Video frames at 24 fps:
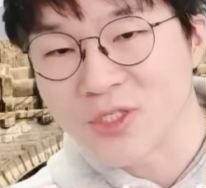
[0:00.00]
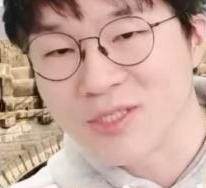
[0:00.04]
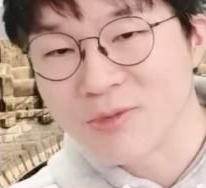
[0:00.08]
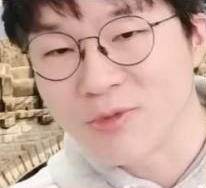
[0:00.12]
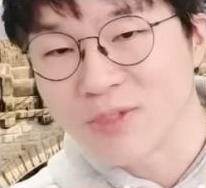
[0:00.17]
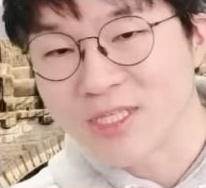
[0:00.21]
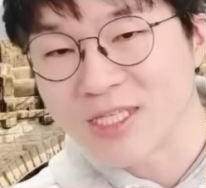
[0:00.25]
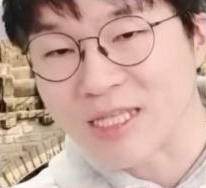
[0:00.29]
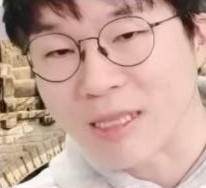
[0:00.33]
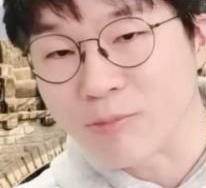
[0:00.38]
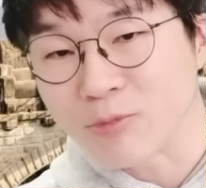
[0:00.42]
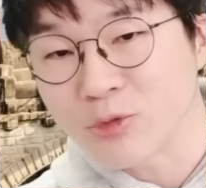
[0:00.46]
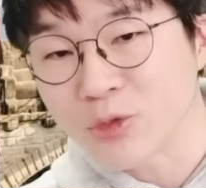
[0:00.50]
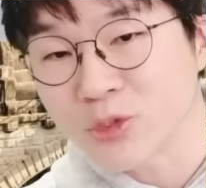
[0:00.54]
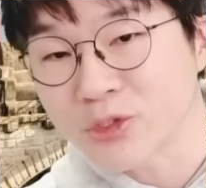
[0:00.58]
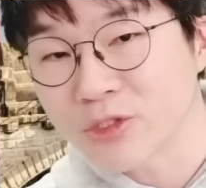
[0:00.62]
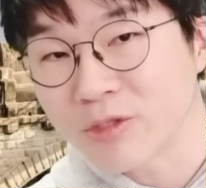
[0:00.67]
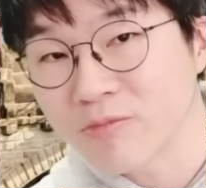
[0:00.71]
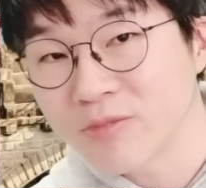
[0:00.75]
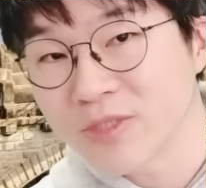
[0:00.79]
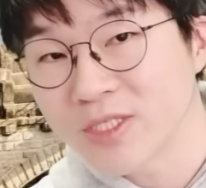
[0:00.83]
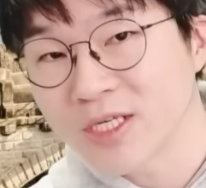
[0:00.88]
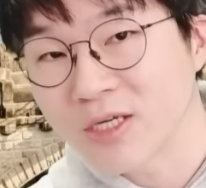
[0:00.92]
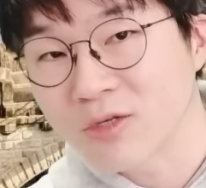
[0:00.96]
일본의 남쪽
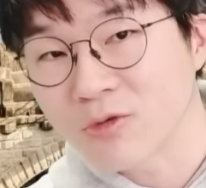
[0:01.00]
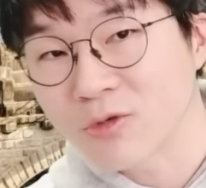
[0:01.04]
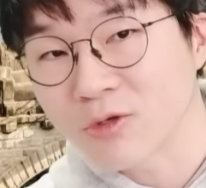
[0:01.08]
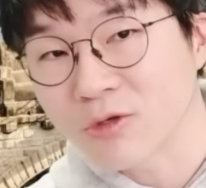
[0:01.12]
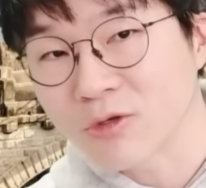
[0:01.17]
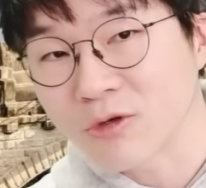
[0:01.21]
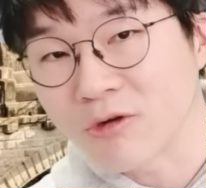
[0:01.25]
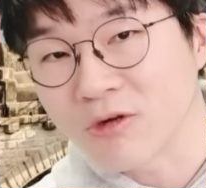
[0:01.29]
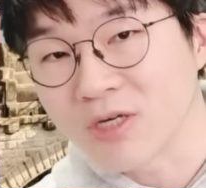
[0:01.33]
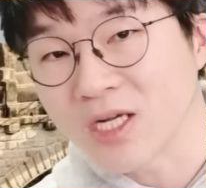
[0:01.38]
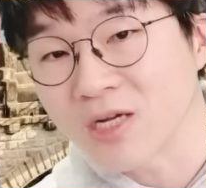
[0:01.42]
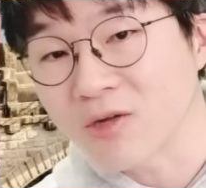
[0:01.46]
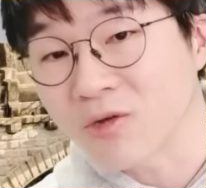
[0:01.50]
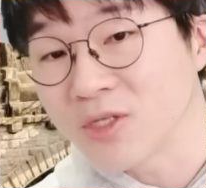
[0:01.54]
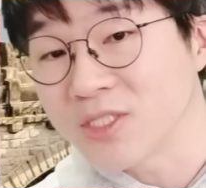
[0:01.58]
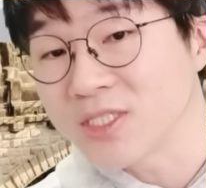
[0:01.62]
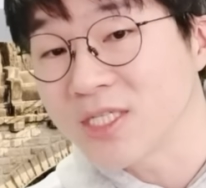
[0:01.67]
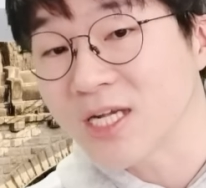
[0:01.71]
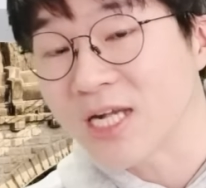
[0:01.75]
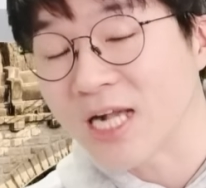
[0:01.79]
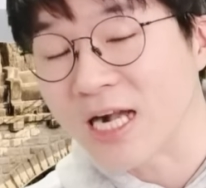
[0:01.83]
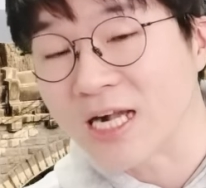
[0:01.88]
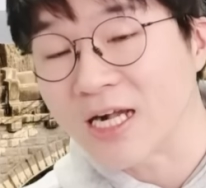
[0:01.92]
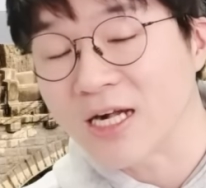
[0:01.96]
섬들하고 거리가
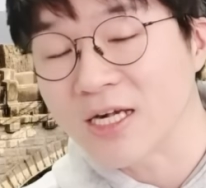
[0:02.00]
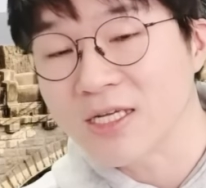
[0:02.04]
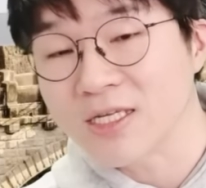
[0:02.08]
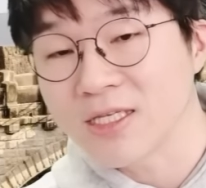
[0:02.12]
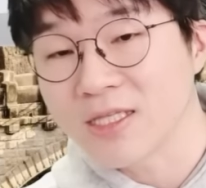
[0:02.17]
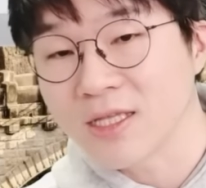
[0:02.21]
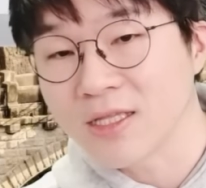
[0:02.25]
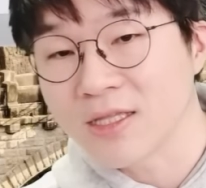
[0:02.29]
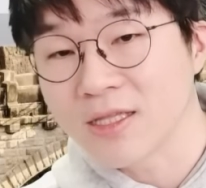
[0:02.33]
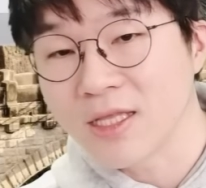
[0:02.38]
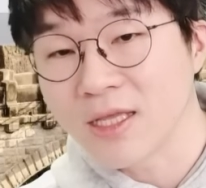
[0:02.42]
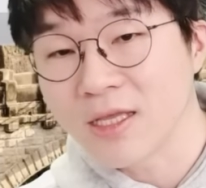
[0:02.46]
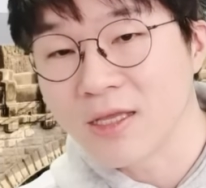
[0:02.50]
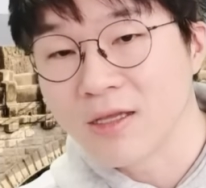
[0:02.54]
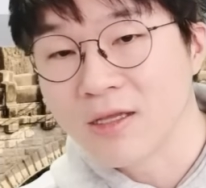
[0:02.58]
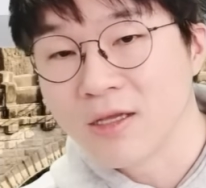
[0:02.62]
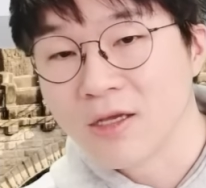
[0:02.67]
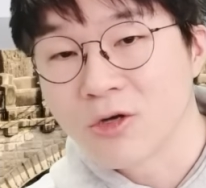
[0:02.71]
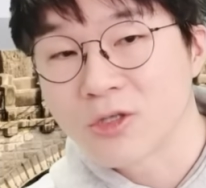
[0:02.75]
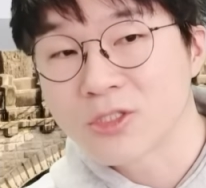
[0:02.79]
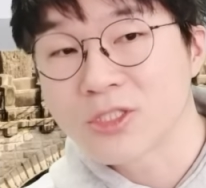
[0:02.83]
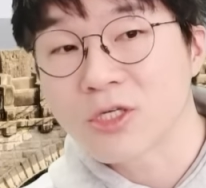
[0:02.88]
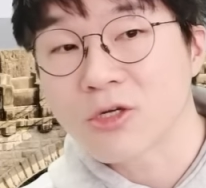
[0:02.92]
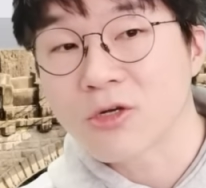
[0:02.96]
굉장히 가깝긴 한데,
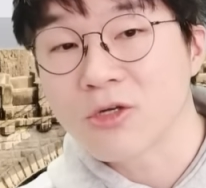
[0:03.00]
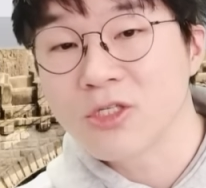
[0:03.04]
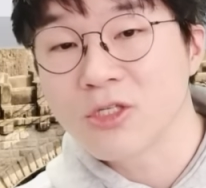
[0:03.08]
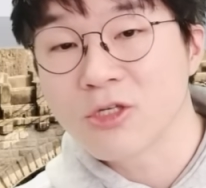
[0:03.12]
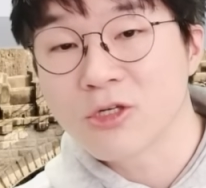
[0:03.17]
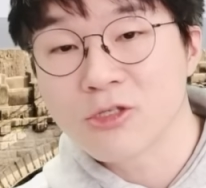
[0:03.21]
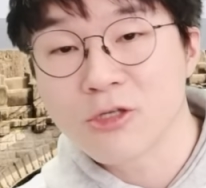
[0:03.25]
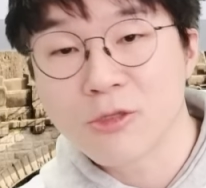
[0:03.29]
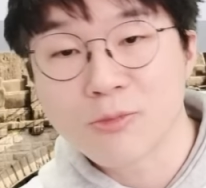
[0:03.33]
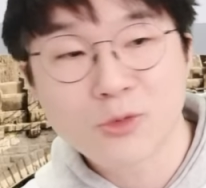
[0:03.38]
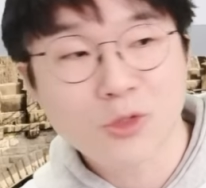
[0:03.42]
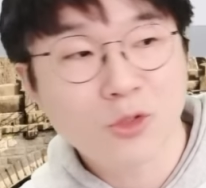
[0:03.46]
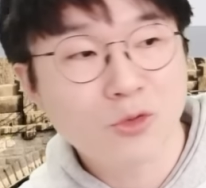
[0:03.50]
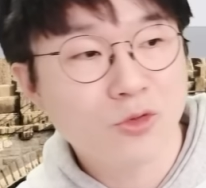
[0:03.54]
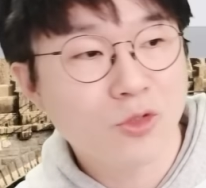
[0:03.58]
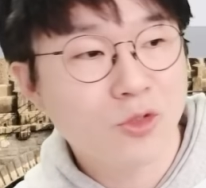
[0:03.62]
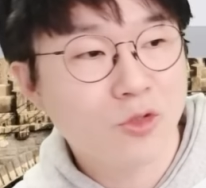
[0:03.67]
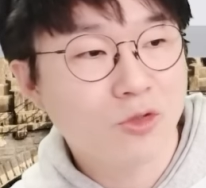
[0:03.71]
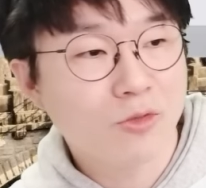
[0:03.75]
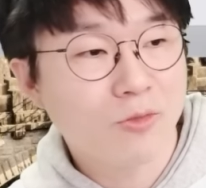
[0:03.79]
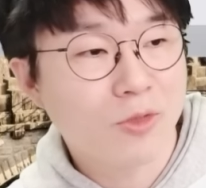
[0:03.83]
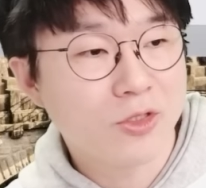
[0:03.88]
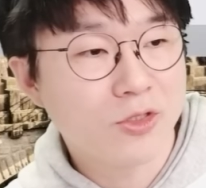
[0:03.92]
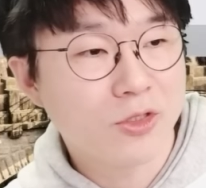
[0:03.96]
어쨌건 이런 협정도
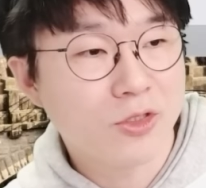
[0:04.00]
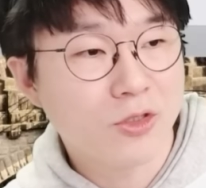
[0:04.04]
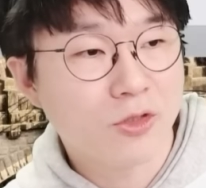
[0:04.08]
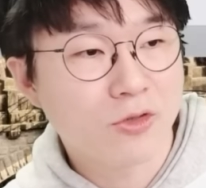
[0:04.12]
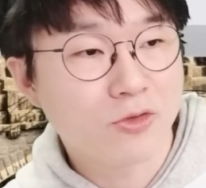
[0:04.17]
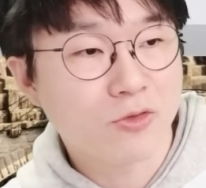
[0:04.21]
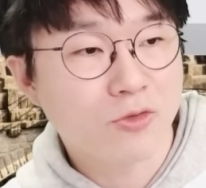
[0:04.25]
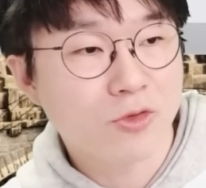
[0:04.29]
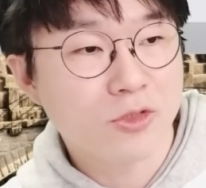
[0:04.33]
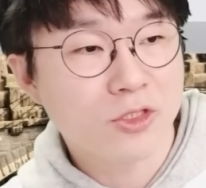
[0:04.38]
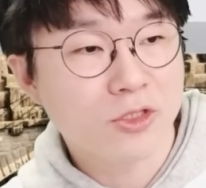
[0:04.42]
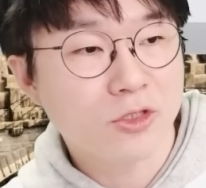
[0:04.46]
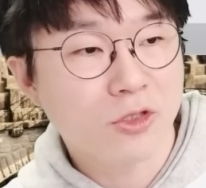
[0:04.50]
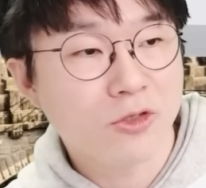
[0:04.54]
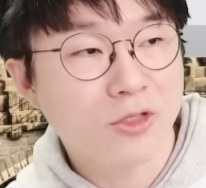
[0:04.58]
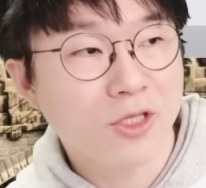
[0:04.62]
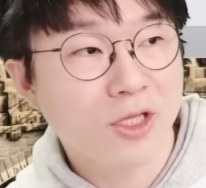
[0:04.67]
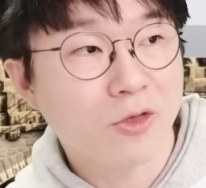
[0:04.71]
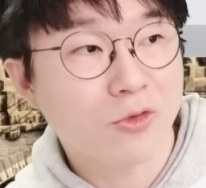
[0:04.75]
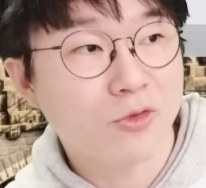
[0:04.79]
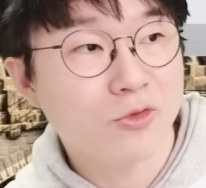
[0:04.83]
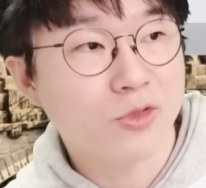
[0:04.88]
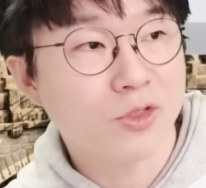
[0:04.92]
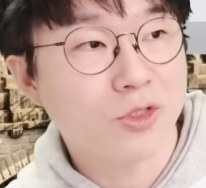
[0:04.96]
있고, 먼저 영국군을
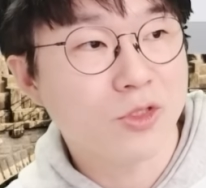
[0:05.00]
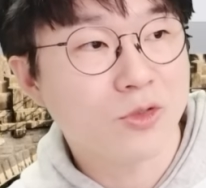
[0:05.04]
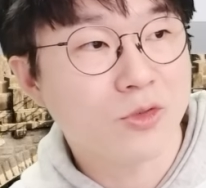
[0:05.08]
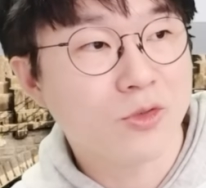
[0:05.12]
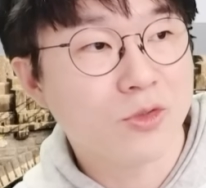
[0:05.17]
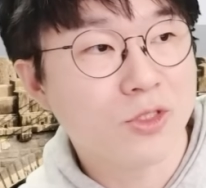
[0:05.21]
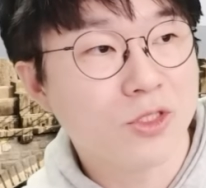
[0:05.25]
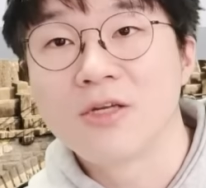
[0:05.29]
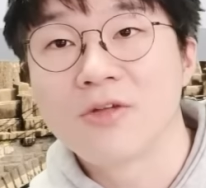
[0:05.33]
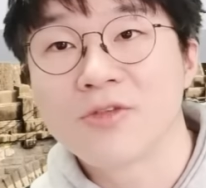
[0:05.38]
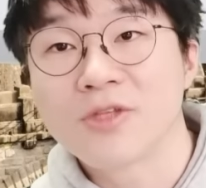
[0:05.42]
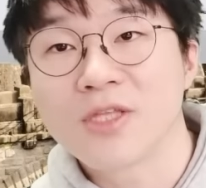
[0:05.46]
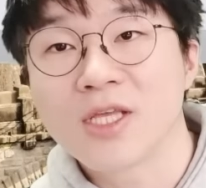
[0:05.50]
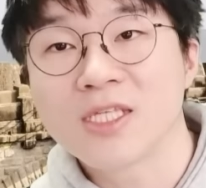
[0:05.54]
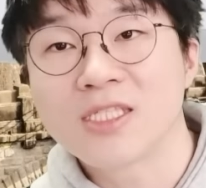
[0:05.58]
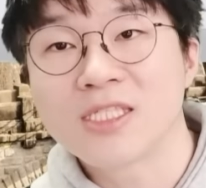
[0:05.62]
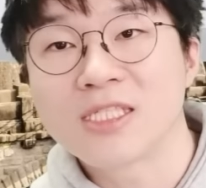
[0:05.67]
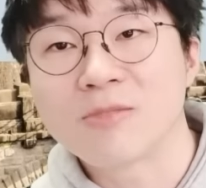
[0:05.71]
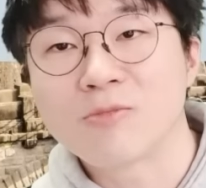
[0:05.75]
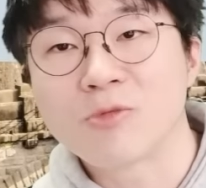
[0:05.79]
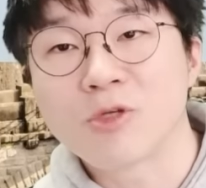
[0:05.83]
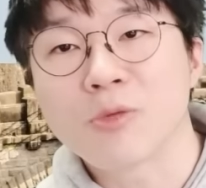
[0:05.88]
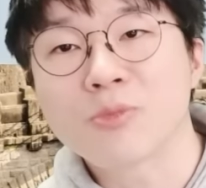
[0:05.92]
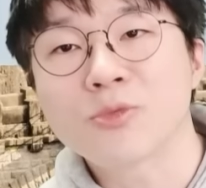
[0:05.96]
선언한 것도 있고, 이런 게
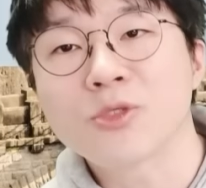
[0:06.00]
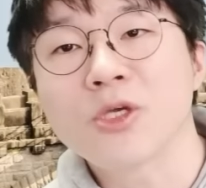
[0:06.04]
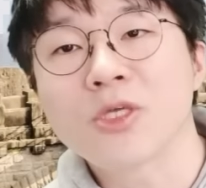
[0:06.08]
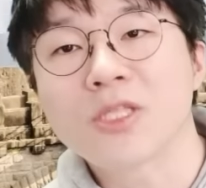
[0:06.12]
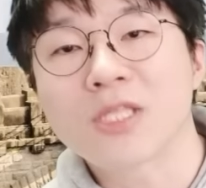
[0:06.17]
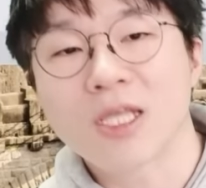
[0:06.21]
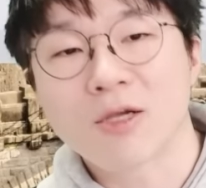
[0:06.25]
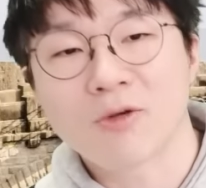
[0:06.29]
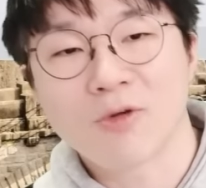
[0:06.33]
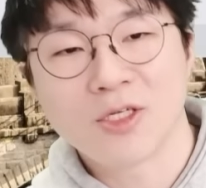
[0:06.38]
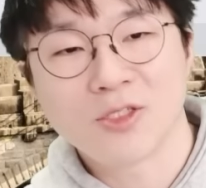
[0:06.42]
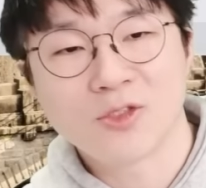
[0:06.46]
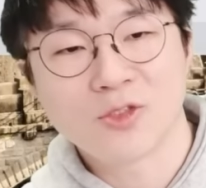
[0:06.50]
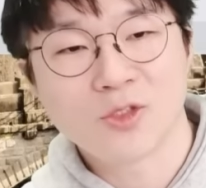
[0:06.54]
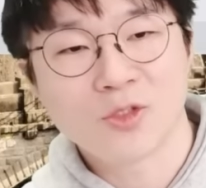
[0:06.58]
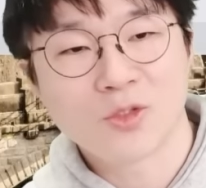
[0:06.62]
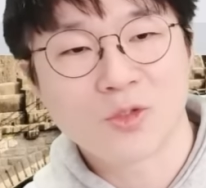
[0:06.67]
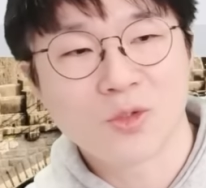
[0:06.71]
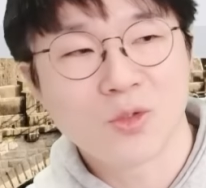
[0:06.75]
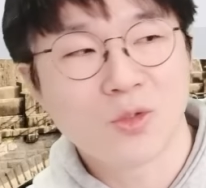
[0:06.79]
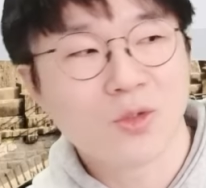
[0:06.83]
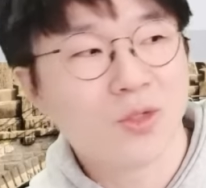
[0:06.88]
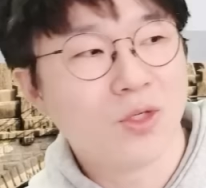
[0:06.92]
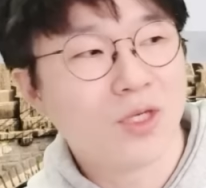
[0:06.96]
지금 겹쳐 있다고 할 수
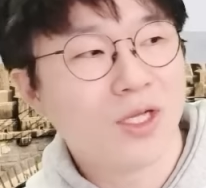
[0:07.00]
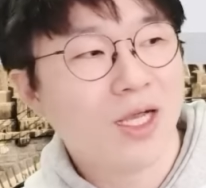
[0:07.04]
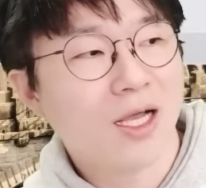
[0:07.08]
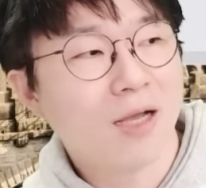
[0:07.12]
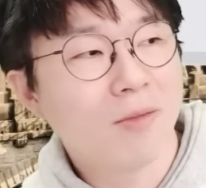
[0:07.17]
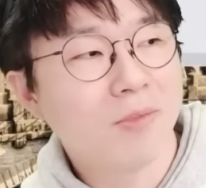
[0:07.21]
있고,